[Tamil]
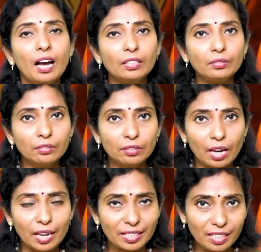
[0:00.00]
அதுவும்
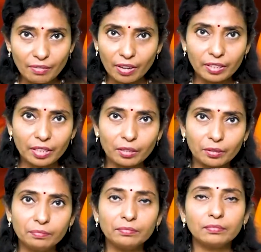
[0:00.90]

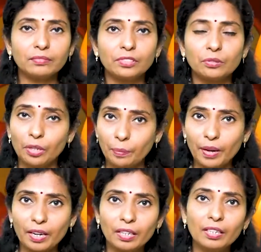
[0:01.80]
அரசியல்வாதிகளுக்கும்
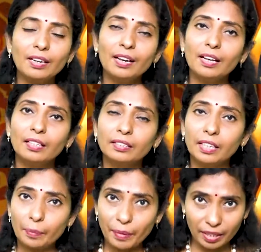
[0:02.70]
குறிப்பாக
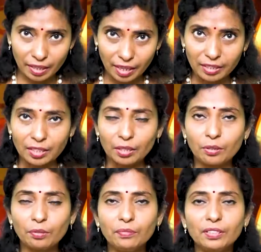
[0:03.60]
திரைப்பட
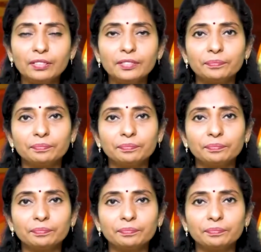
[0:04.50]
கலைஞர்களுக்கும் வந்து